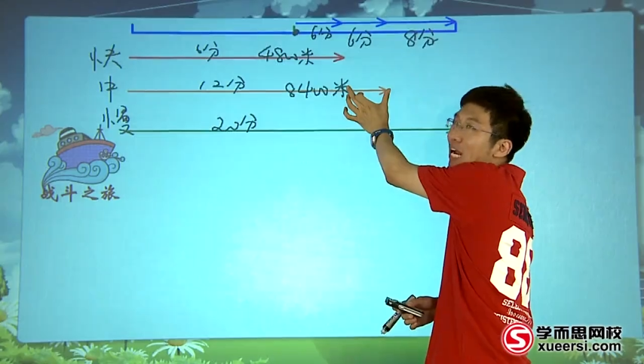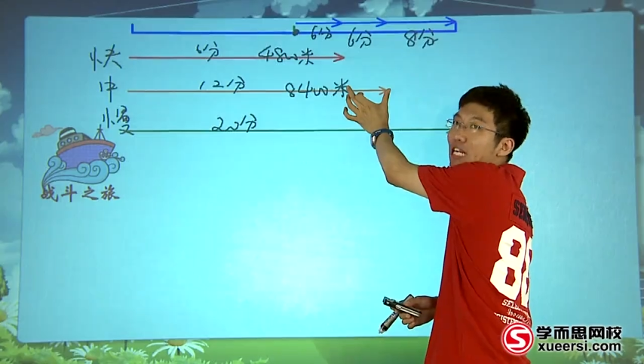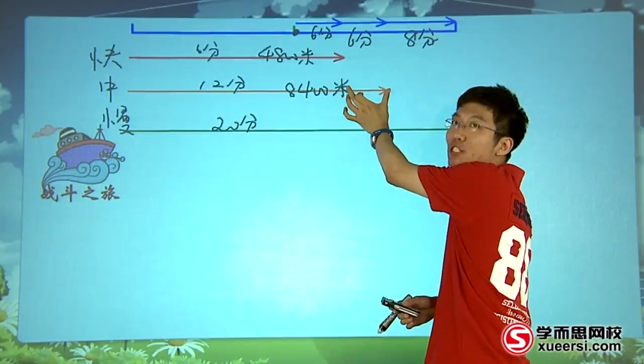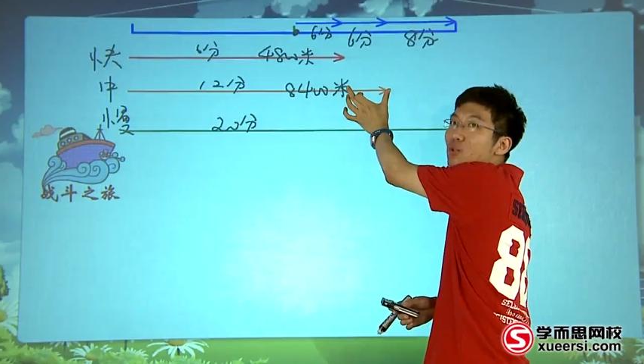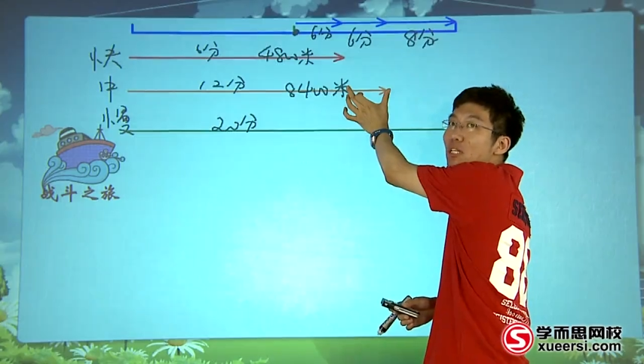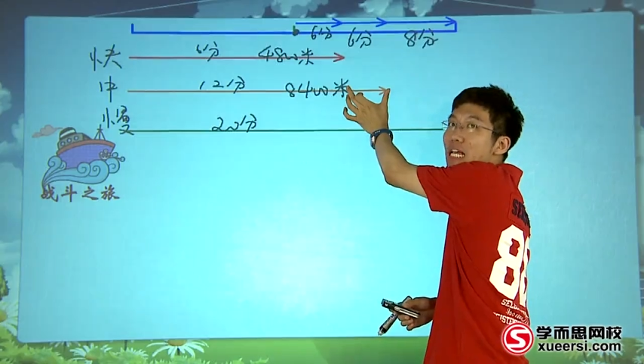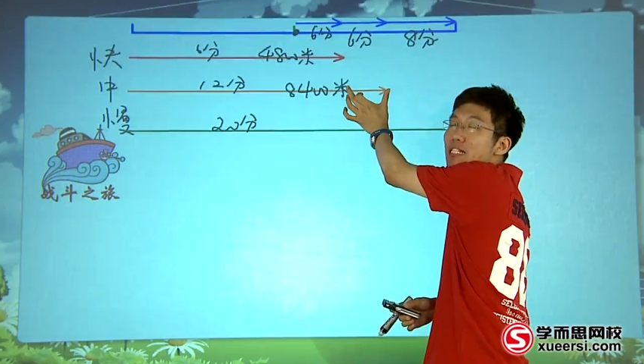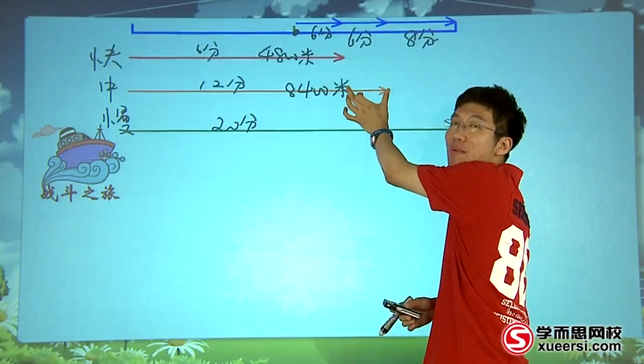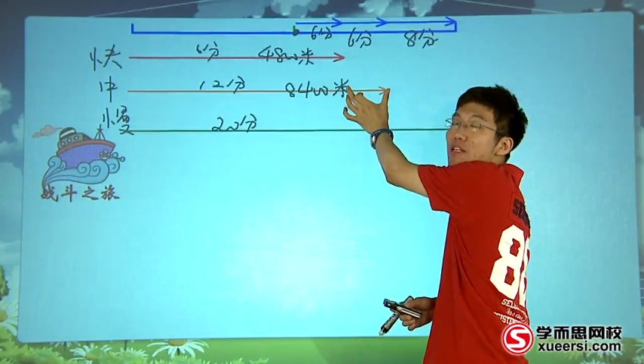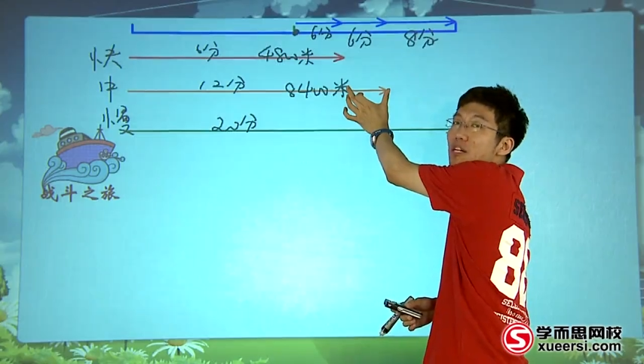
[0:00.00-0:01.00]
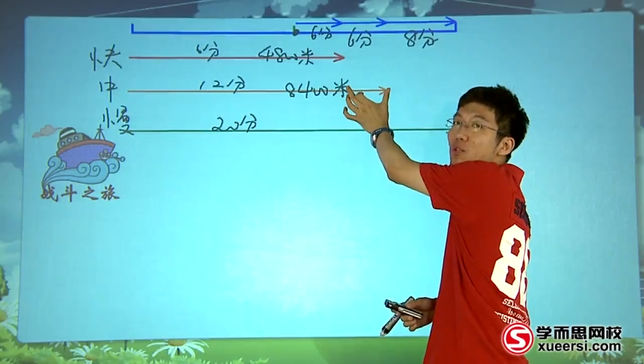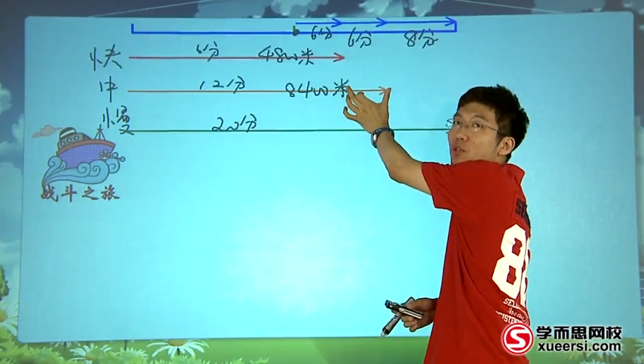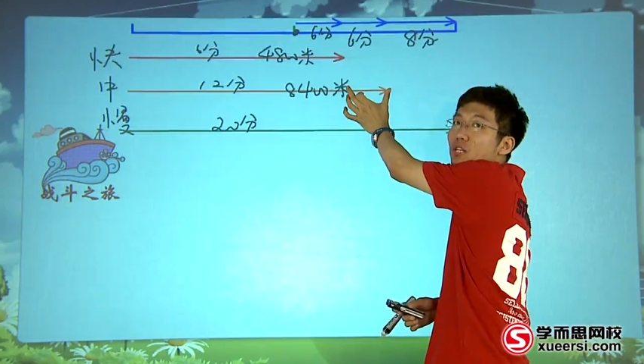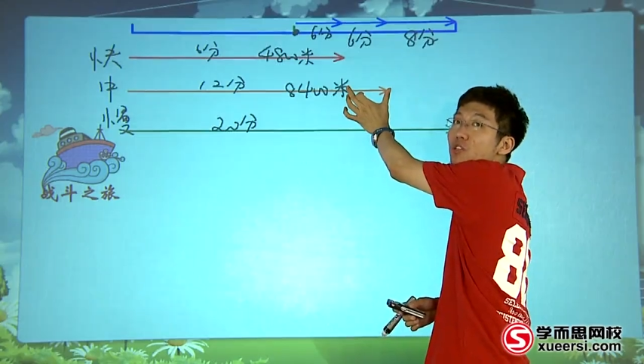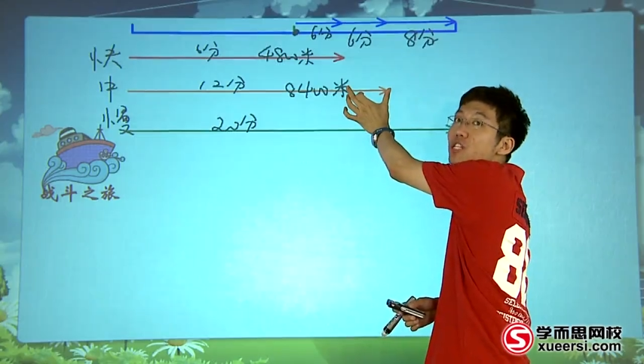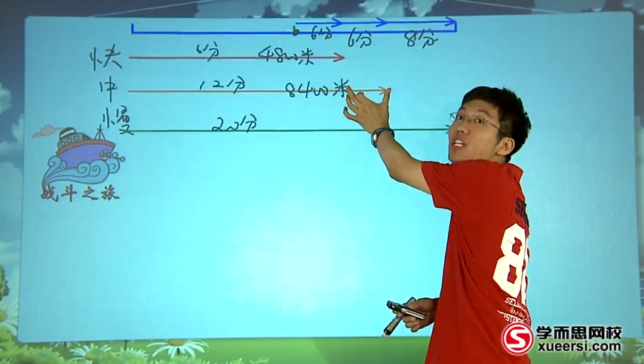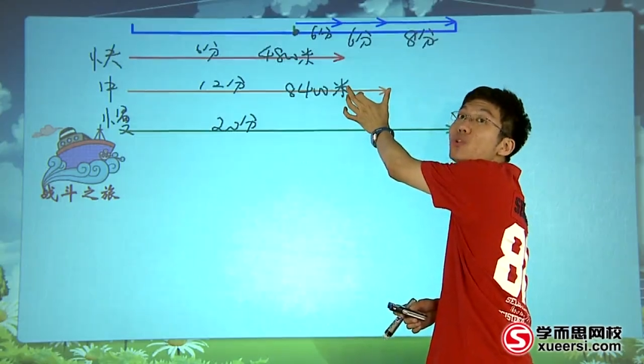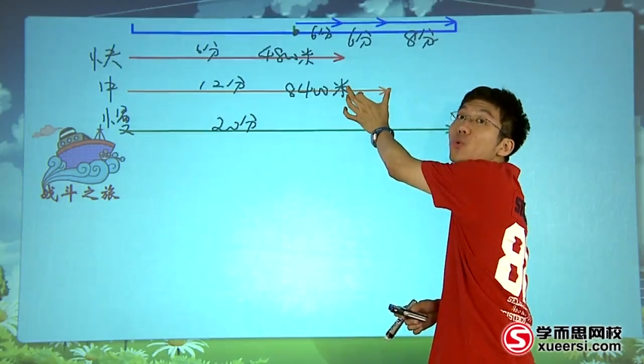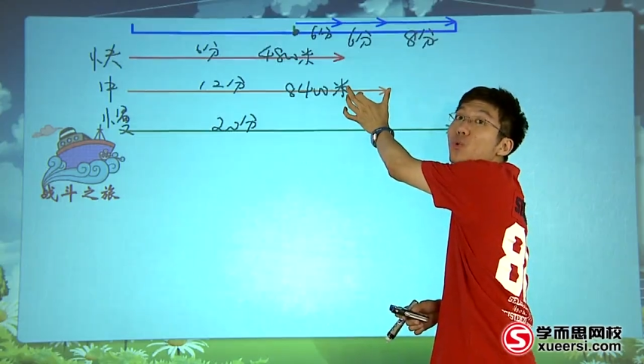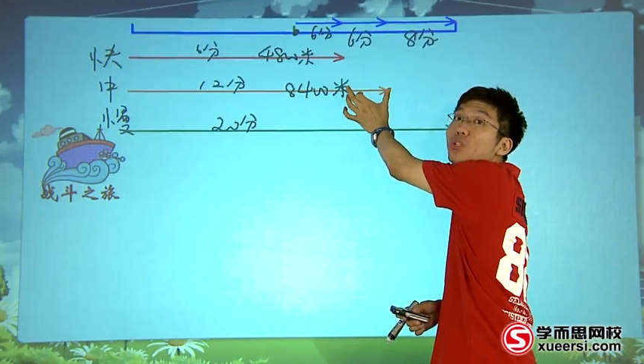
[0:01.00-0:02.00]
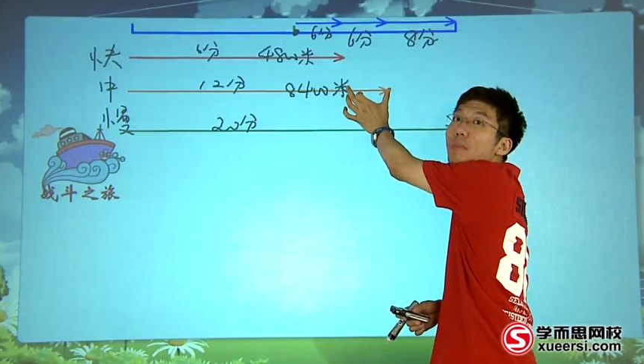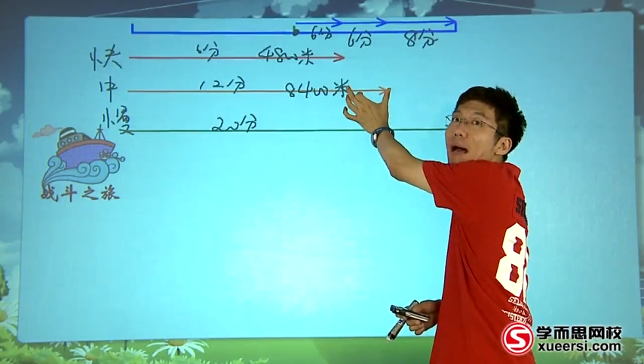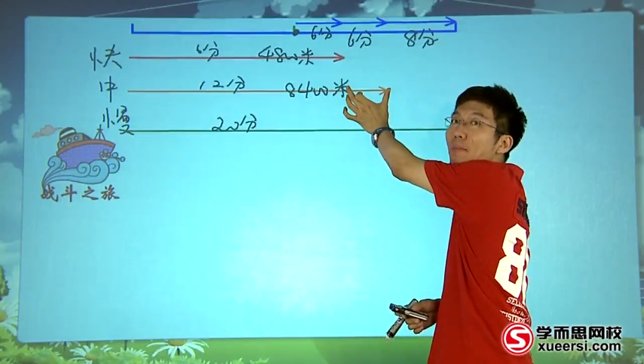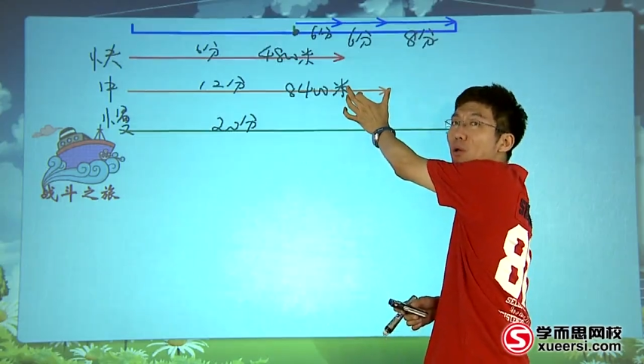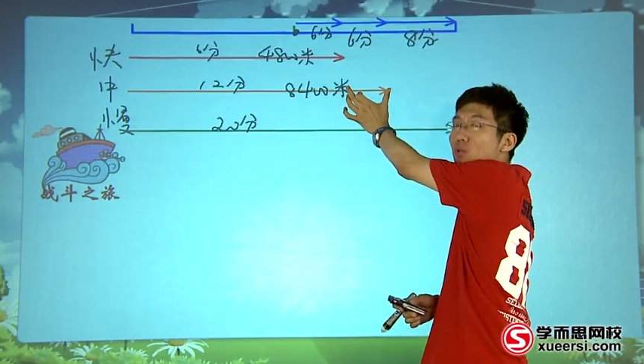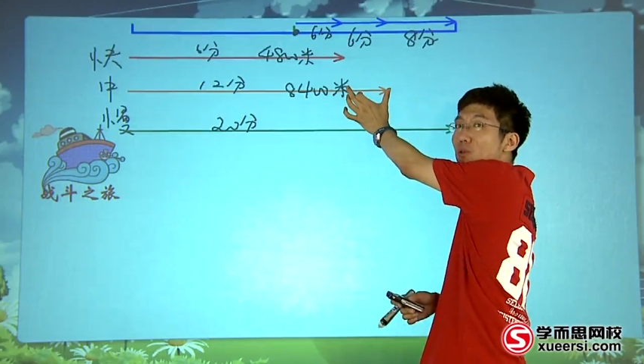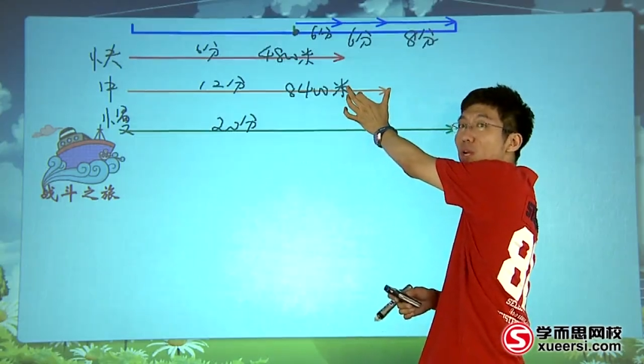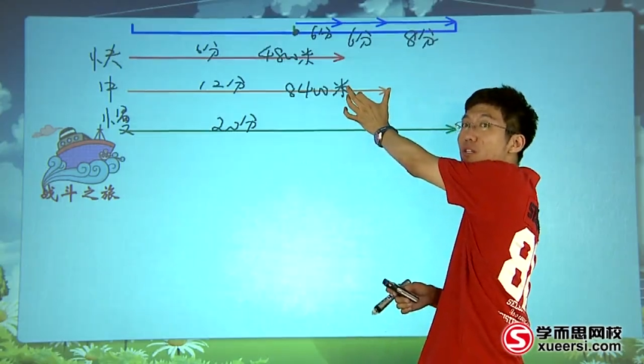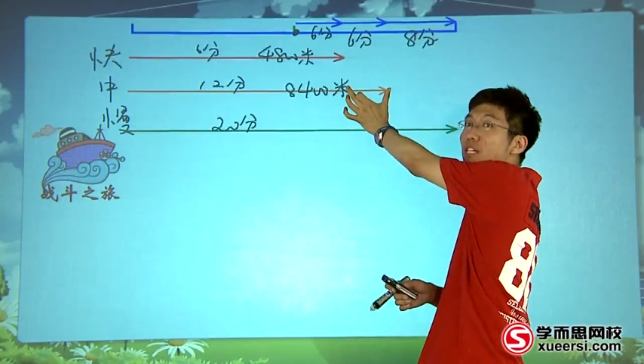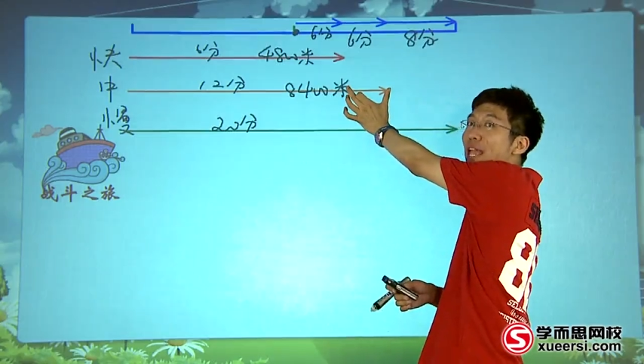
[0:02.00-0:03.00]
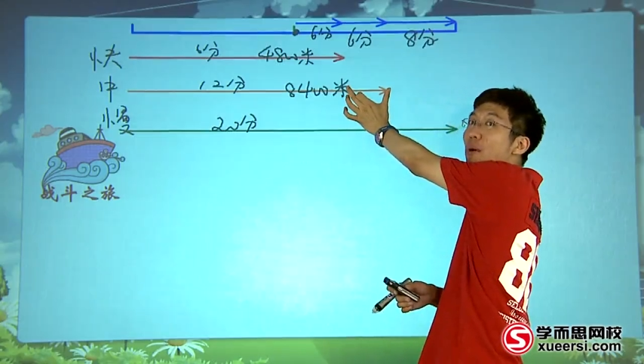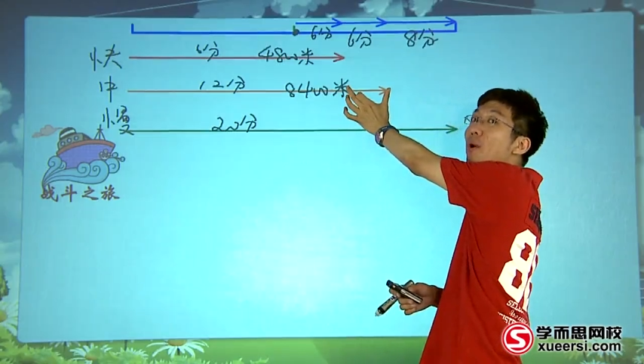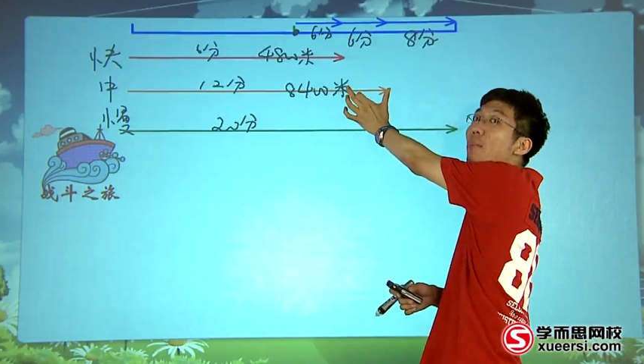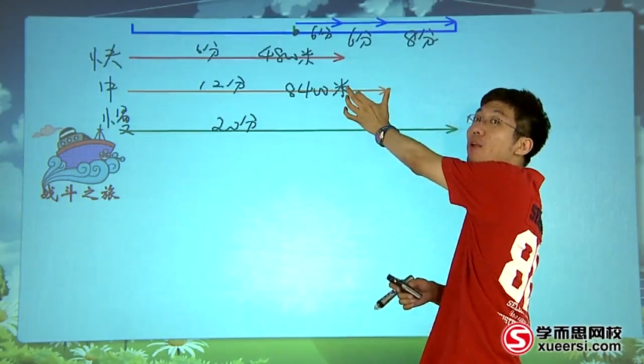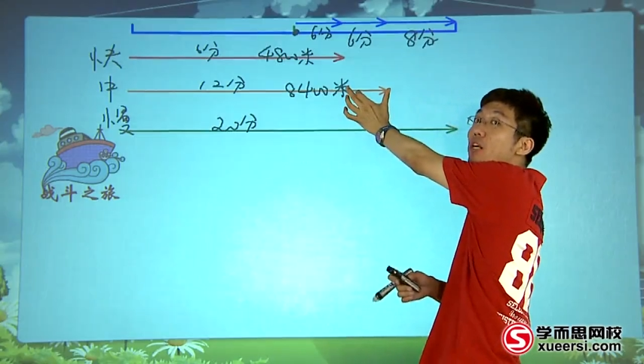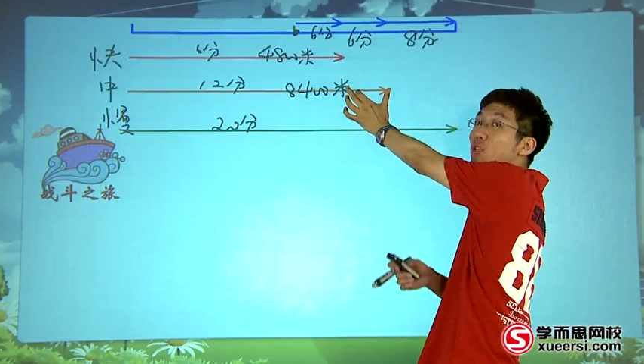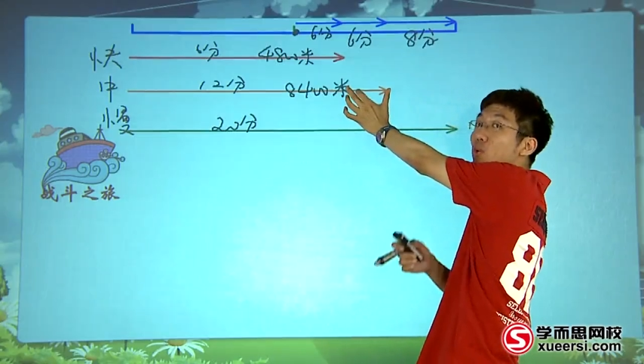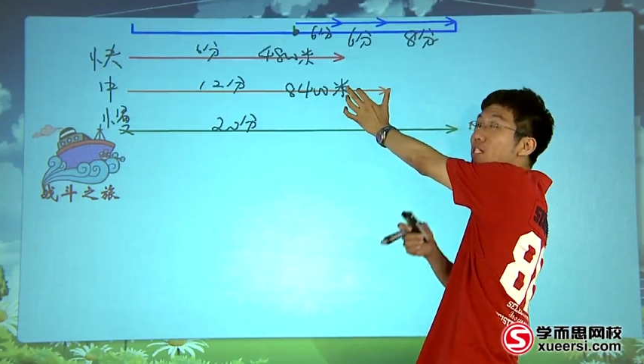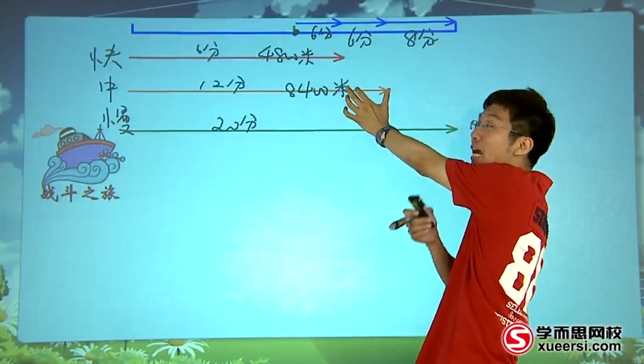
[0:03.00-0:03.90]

当然了，记住了，咱前面解释过这叫示意图，对吧？没有算出来之前我也不知道到底多